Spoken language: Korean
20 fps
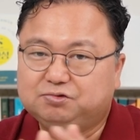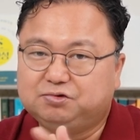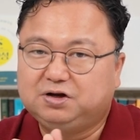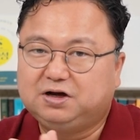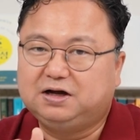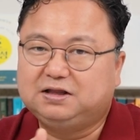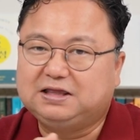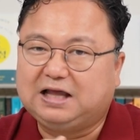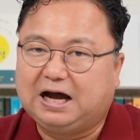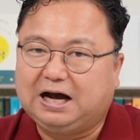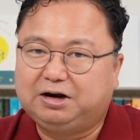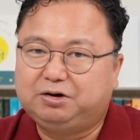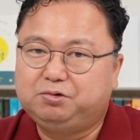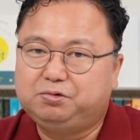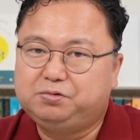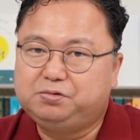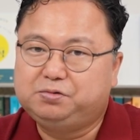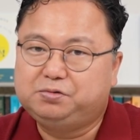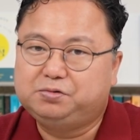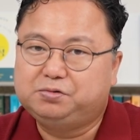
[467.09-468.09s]
우리가
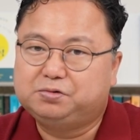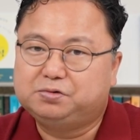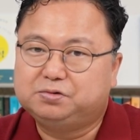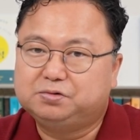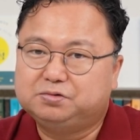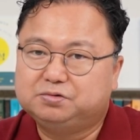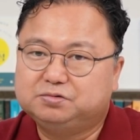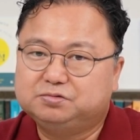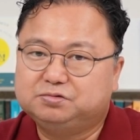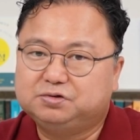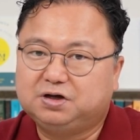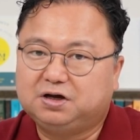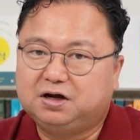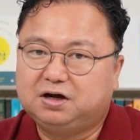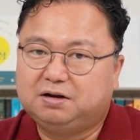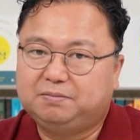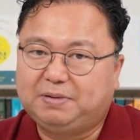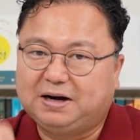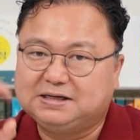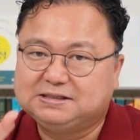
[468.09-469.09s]
나로
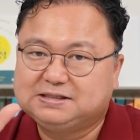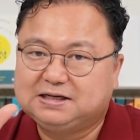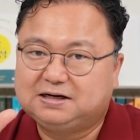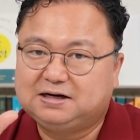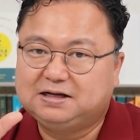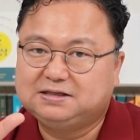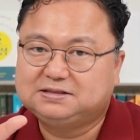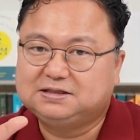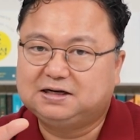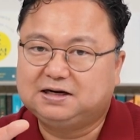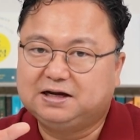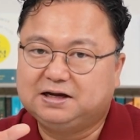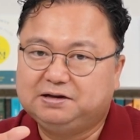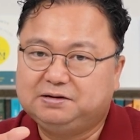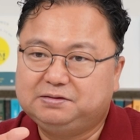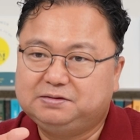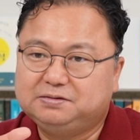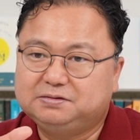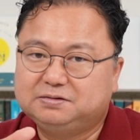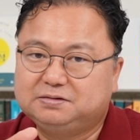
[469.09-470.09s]
우리가 발사를
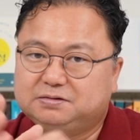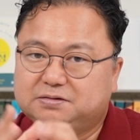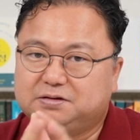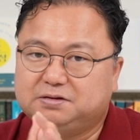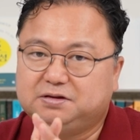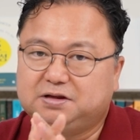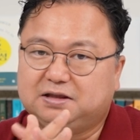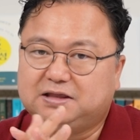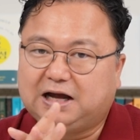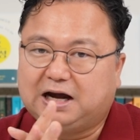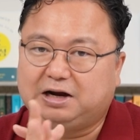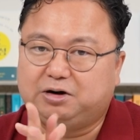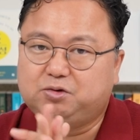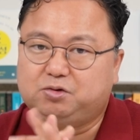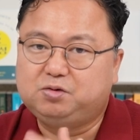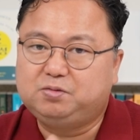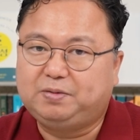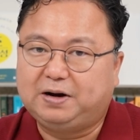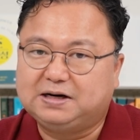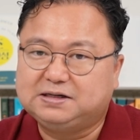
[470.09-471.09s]
했잖아요. 그런데
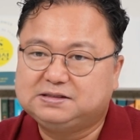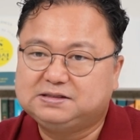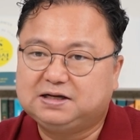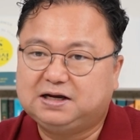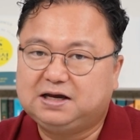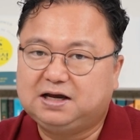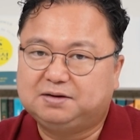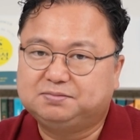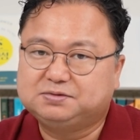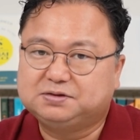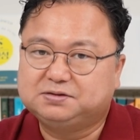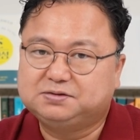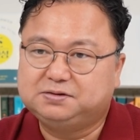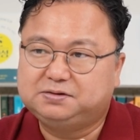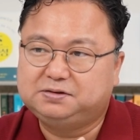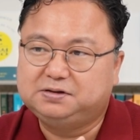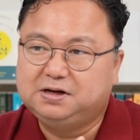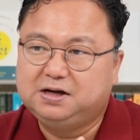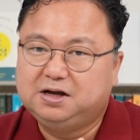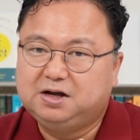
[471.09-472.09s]
나로 발사에
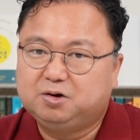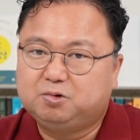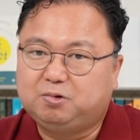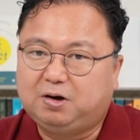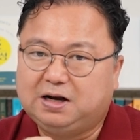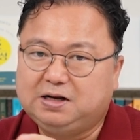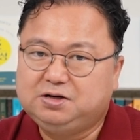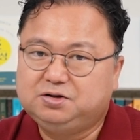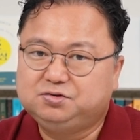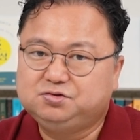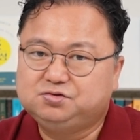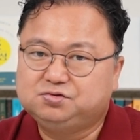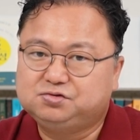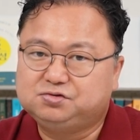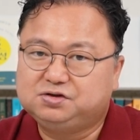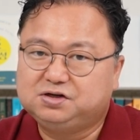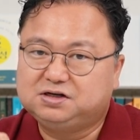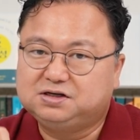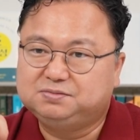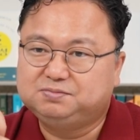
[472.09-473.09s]
앞서서
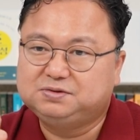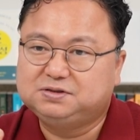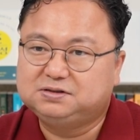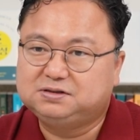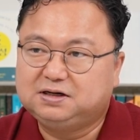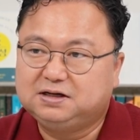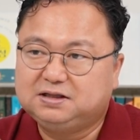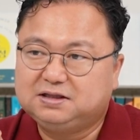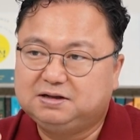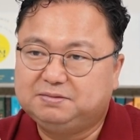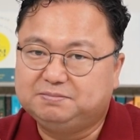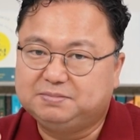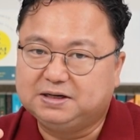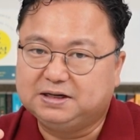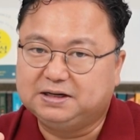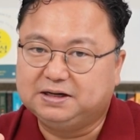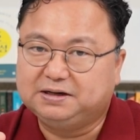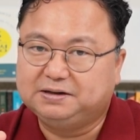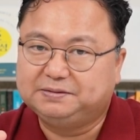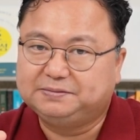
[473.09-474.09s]
관련주들이 급등을 했단
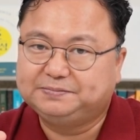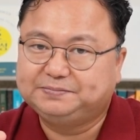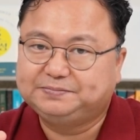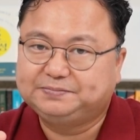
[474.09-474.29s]
말이에요.